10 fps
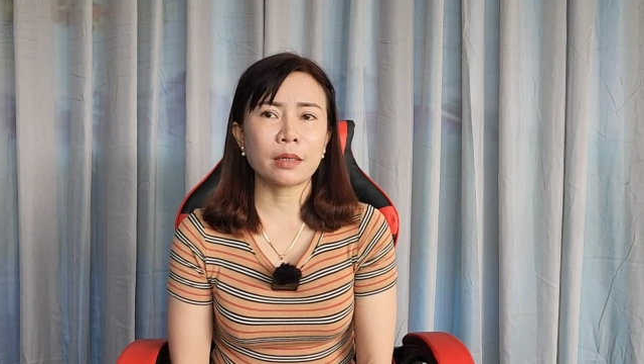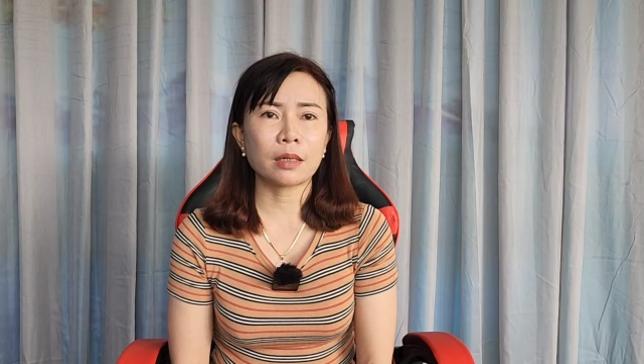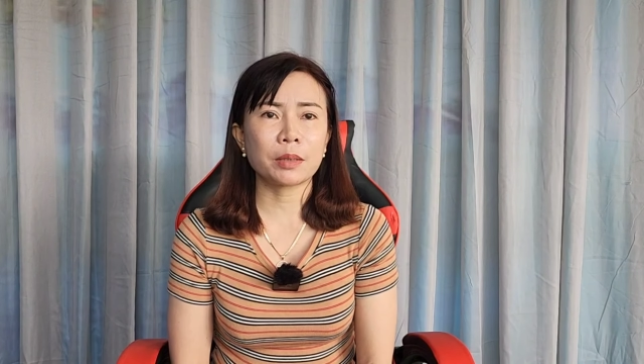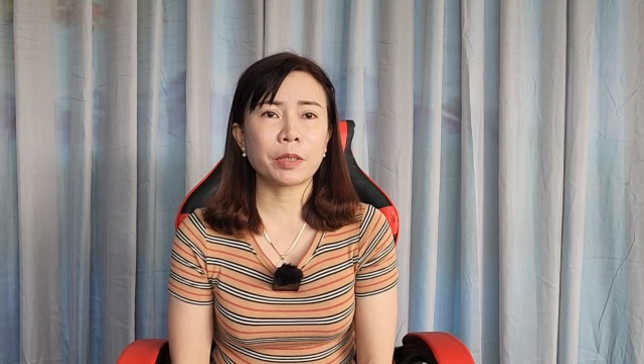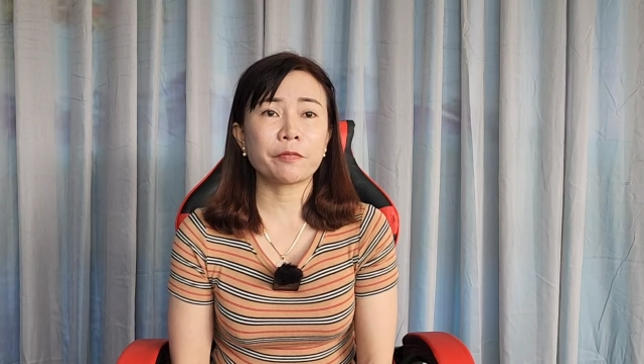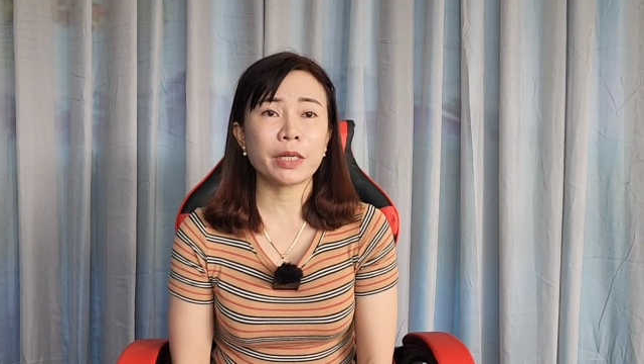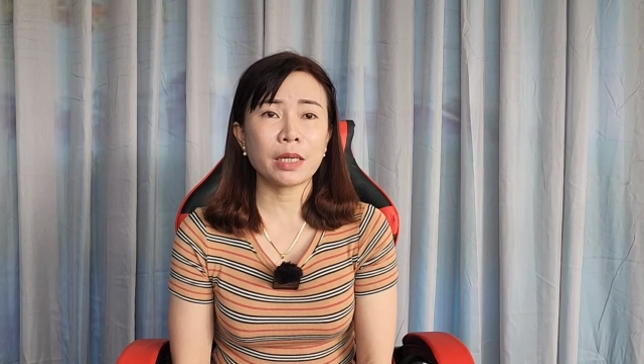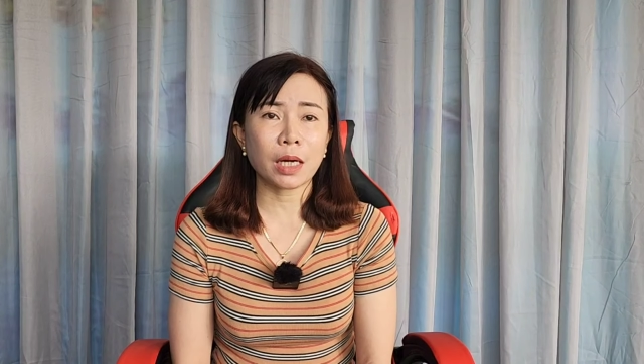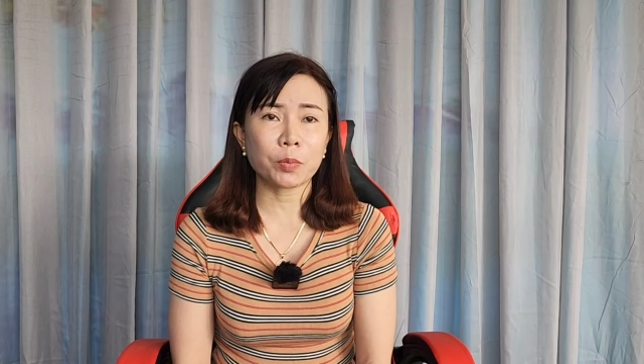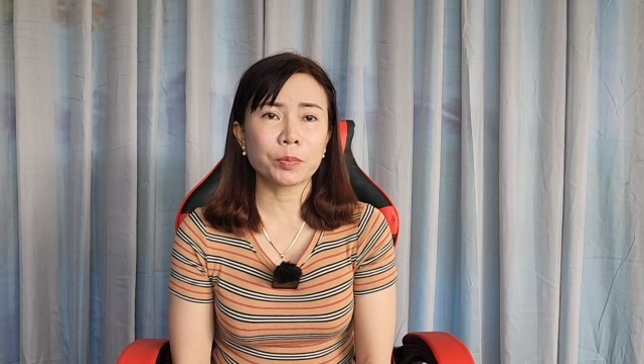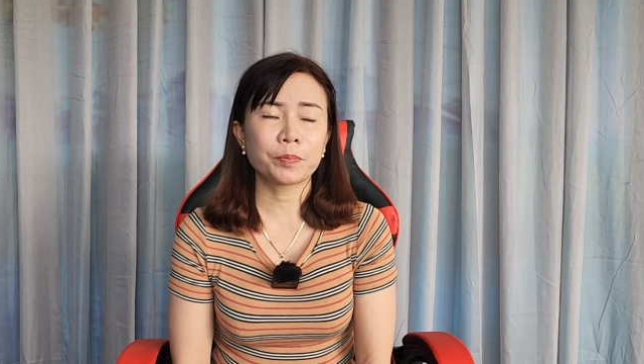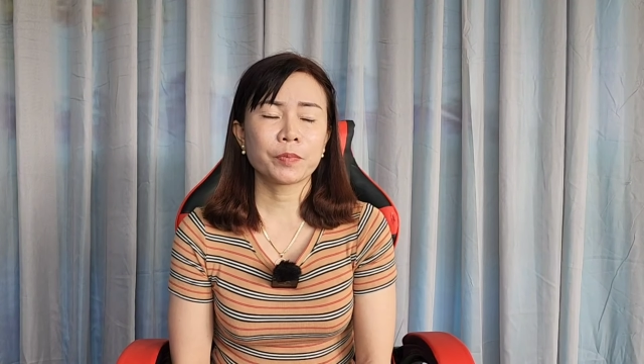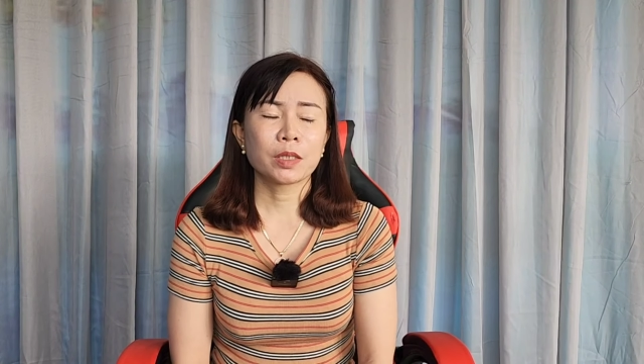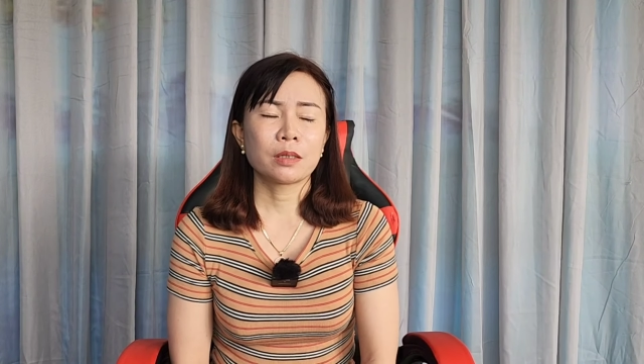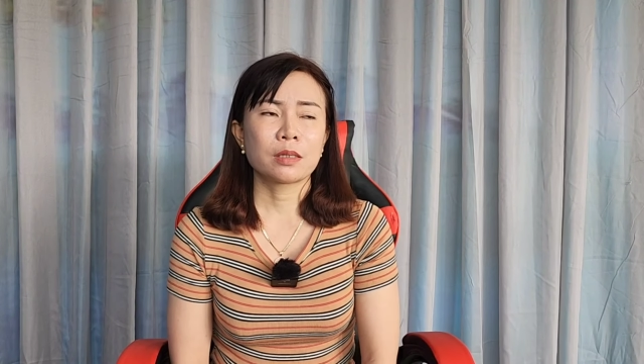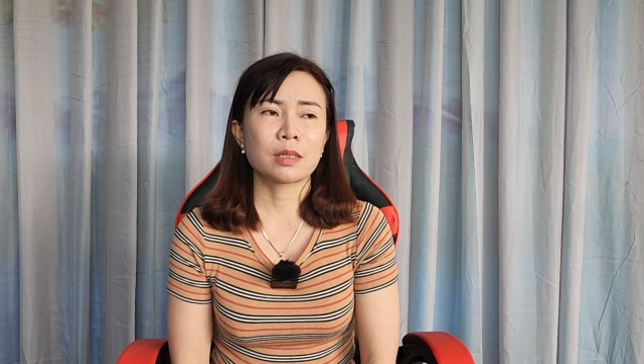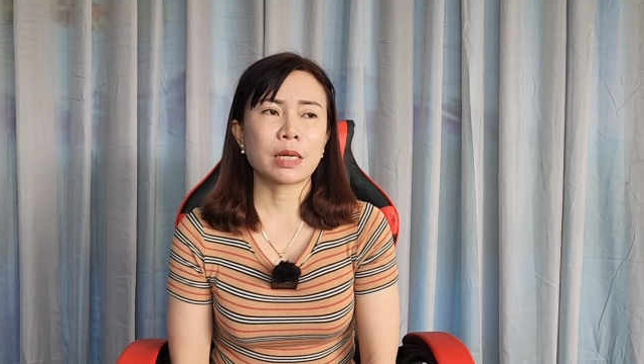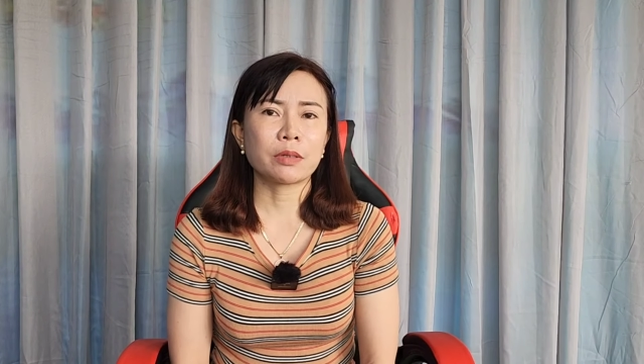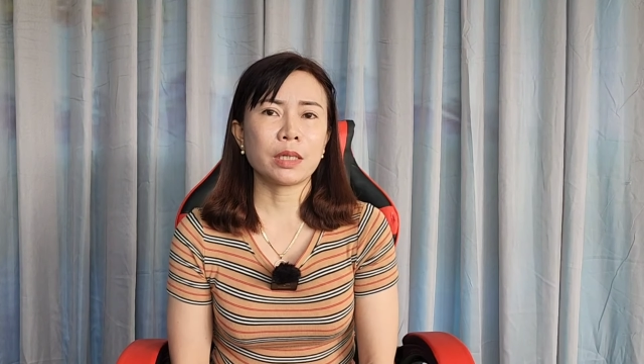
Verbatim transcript: cái đó là mình phải đi học ừ. sau